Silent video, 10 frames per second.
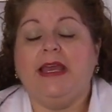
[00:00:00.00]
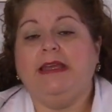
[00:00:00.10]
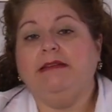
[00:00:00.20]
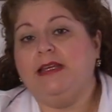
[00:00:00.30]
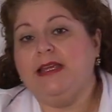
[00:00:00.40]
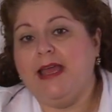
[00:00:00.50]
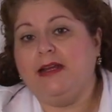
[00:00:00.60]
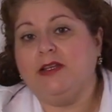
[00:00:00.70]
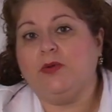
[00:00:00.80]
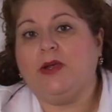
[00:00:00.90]
entre
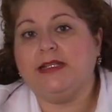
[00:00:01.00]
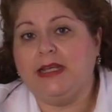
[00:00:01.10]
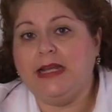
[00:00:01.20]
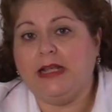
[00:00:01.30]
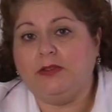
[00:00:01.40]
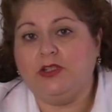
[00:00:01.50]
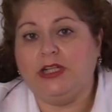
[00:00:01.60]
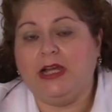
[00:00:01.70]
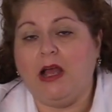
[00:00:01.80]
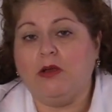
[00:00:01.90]
elas o caseinato
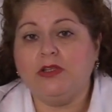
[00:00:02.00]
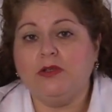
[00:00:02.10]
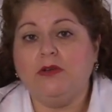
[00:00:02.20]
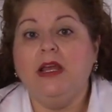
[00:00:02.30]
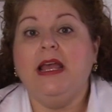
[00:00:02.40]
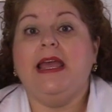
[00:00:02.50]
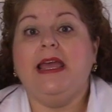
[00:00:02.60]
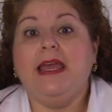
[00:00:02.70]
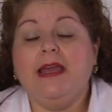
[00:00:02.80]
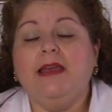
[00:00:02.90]
de cálcio
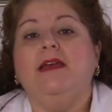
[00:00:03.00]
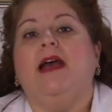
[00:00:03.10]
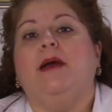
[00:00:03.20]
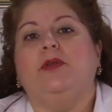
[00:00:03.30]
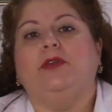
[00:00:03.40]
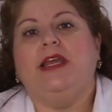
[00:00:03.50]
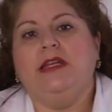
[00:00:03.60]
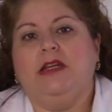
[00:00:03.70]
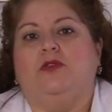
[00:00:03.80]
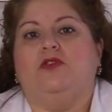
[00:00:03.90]
e a
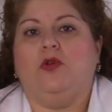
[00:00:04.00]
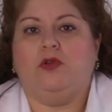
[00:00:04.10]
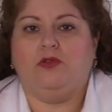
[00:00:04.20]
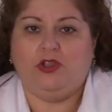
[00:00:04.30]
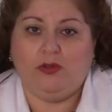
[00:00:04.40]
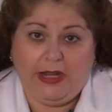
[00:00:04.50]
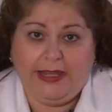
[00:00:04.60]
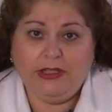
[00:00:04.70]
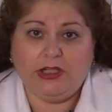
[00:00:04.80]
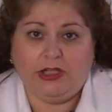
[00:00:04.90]
proteína do soro de
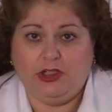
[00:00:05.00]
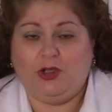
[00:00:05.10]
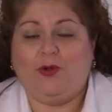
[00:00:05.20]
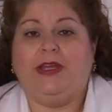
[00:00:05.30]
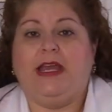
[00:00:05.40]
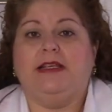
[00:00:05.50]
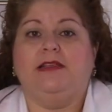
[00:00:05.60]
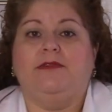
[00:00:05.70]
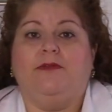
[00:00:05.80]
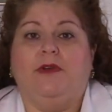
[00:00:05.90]
leite, que a gente
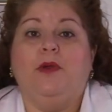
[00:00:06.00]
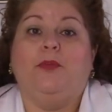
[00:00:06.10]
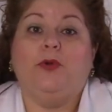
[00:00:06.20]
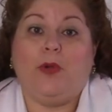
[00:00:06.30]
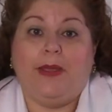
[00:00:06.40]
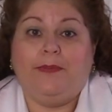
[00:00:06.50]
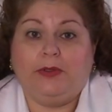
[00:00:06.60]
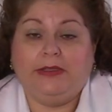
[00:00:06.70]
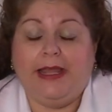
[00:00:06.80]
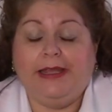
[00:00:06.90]
conhece por whey
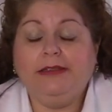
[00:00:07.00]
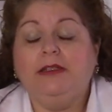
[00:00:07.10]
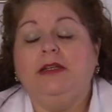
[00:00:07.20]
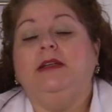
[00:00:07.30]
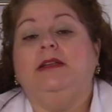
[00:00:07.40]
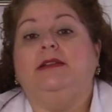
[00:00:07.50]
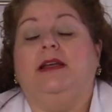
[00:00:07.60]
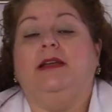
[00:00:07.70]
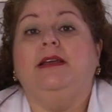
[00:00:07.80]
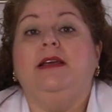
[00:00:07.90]
protein.
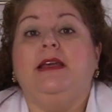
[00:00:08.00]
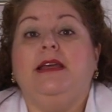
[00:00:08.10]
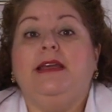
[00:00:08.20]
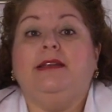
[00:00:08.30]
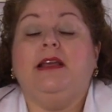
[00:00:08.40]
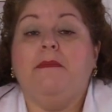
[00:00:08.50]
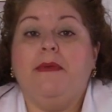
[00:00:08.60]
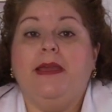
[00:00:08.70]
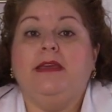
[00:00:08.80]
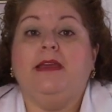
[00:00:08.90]
Né? E
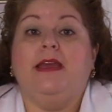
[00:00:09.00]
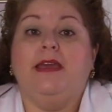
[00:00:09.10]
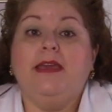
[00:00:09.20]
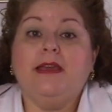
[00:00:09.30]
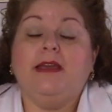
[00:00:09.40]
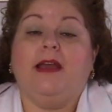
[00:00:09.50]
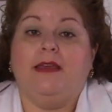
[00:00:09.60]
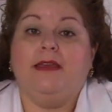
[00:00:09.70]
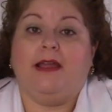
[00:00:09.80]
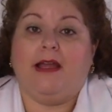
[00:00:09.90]
também
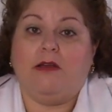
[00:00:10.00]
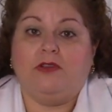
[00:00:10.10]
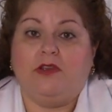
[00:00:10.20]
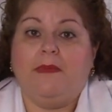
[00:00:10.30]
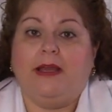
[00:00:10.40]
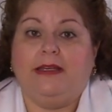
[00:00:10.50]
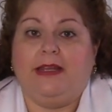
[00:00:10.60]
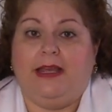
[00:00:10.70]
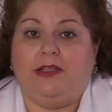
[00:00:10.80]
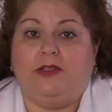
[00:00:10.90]
rica em cálcio e
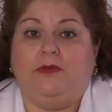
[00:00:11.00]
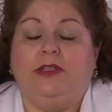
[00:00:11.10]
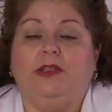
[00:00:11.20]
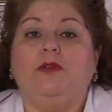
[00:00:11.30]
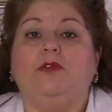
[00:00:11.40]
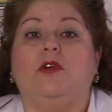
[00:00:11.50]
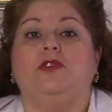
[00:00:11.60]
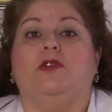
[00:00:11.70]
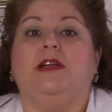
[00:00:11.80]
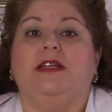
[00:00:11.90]
magnésio. Então, o
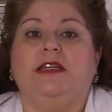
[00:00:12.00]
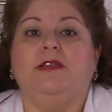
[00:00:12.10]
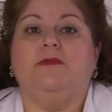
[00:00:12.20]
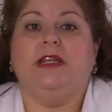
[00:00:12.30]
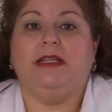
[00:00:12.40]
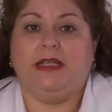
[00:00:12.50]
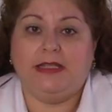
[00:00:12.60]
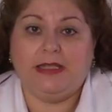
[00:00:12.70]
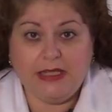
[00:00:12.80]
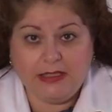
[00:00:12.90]
nosso organismo
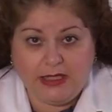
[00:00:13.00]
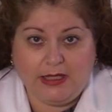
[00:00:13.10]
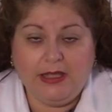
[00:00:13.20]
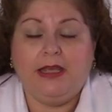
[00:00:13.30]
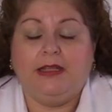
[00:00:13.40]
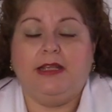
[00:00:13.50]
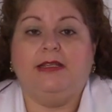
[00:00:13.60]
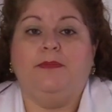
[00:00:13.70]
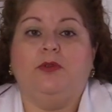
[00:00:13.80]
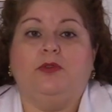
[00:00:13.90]
necessita
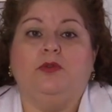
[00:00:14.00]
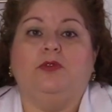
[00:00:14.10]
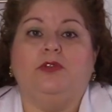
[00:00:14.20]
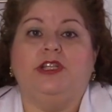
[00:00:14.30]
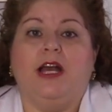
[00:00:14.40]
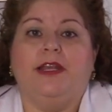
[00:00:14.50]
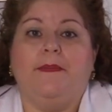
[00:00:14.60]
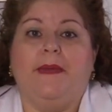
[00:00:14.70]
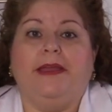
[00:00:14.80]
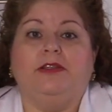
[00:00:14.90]
desse produto
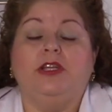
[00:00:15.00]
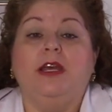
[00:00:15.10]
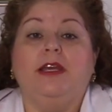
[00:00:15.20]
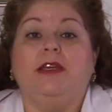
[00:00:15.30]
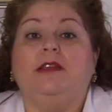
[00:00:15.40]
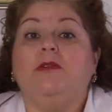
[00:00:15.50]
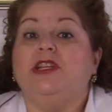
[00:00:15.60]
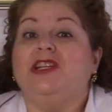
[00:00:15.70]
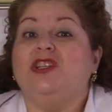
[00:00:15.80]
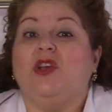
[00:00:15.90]
diariamente. Então, a
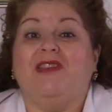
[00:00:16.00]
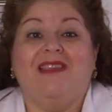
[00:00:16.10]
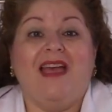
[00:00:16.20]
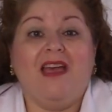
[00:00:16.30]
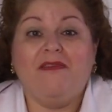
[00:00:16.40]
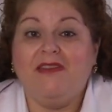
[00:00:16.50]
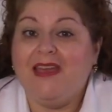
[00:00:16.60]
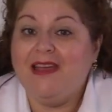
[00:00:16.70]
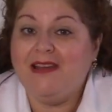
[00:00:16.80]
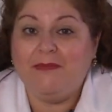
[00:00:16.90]
gente só deve
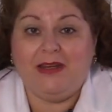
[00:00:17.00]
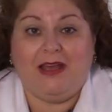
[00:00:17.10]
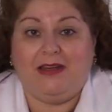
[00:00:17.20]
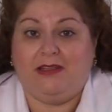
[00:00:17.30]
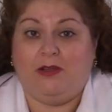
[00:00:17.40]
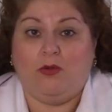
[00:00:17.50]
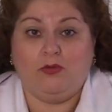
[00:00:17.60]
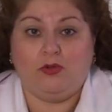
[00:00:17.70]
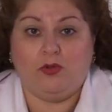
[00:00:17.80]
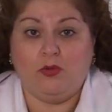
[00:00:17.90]
eliminar esse
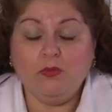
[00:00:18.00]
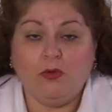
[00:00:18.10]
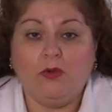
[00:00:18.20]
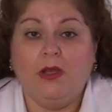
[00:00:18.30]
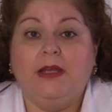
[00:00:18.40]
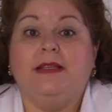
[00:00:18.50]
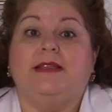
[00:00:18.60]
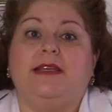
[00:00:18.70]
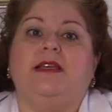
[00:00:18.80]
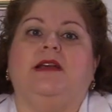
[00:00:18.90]
consumo
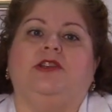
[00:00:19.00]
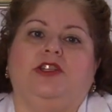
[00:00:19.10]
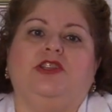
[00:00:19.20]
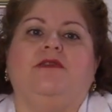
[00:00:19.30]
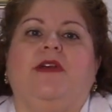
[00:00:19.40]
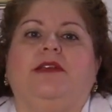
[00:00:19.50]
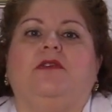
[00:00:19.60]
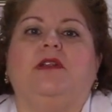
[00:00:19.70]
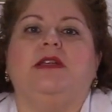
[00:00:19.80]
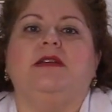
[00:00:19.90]
se a gente tiver
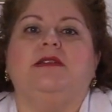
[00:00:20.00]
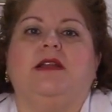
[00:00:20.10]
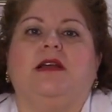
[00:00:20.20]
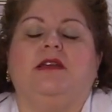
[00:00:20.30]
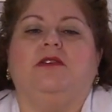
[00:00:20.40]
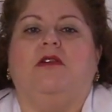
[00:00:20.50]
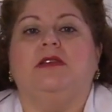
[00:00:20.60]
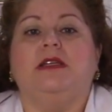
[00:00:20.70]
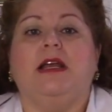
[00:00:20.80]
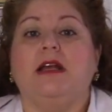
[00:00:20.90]
intolerância à
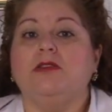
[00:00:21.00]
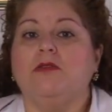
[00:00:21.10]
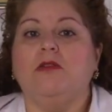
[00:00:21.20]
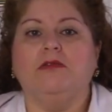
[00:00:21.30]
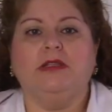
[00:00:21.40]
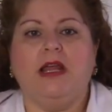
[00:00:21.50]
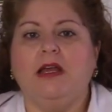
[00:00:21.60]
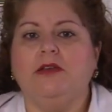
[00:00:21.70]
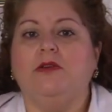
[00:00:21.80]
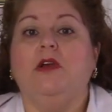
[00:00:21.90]
lactose. Caso
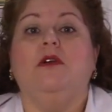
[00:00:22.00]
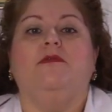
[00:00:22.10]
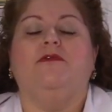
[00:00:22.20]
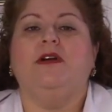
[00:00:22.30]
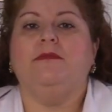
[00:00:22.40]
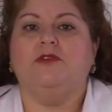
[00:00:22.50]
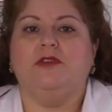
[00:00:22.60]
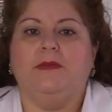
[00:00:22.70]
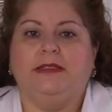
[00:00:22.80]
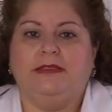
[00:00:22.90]
contrário,
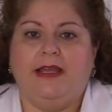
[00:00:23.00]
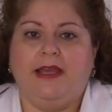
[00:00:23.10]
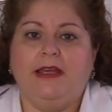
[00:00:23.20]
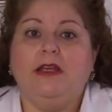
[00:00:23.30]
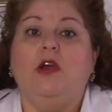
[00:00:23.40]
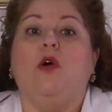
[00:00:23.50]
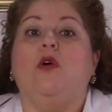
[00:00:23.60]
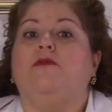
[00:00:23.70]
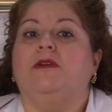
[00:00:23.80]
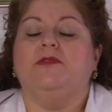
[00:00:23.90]
vamos manter
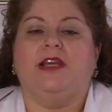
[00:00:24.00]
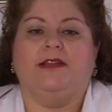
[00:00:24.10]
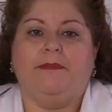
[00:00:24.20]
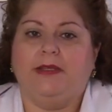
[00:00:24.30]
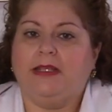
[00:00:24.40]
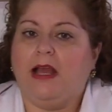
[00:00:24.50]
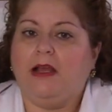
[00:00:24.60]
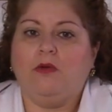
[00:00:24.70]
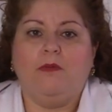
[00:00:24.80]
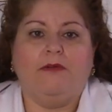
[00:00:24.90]
ou vamos
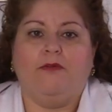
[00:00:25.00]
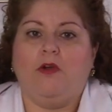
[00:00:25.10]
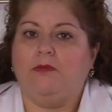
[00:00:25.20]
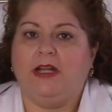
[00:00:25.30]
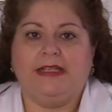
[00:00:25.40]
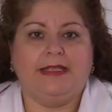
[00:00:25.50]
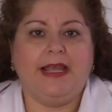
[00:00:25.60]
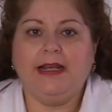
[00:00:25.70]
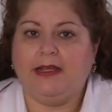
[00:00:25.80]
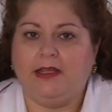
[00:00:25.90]
adaptar com uma fórmula
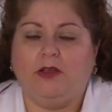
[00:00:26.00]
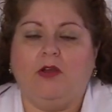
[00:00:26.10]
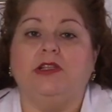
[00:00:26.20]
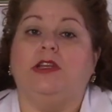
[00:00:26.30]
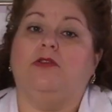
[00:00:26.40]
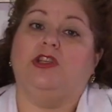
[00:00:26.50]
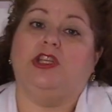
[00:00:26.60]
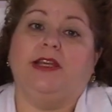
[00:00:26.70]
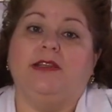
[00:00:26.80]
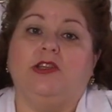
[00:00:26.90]
sem lactose, que
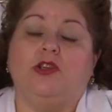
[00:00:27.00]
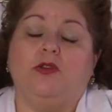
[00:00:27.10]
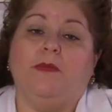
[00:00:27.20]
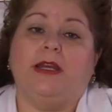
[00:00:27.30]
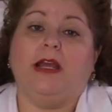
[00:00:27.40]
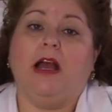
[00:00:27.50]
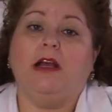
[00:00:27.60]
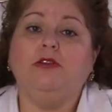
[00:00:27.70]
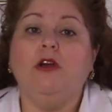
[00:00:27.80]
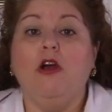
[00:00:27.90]
hoje já existe no
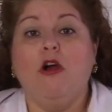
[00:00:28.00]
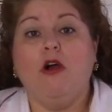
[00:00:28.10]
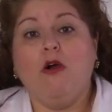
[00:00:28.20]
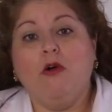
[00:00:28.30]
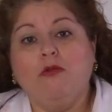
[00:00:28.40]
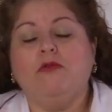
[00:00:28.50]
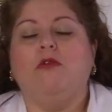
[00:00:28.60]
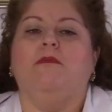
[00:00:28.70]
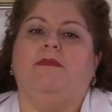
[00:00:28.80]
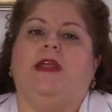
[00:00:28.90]
mercado, ou
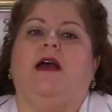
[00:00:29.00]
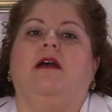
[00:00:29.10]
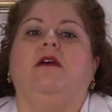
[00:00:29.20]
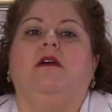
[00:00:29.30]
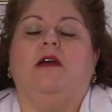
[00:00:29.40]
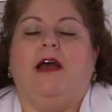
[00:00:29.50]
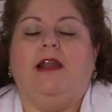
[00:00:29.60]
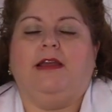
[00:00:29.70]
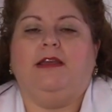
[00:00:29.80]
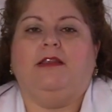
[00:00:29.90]
comprar a
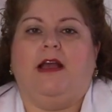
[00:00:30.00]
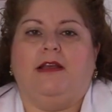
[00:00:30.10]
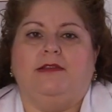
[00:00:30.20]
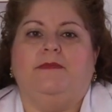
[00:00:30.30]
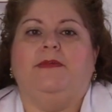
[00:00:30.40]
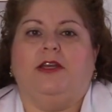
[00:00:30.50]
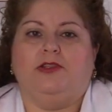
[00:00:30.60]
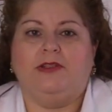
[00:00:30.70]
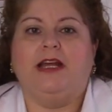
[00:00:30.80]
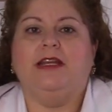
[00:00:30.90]
lactase para
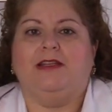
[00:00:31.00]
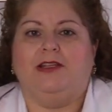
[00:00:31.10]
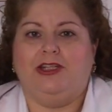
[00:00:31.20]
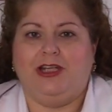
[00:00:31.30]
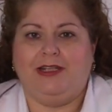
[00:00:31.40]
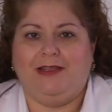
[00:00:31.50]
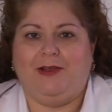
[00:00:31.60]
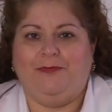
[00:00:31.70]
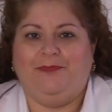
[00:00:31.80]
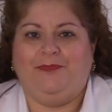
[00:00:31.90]
ajudar nessa digestão.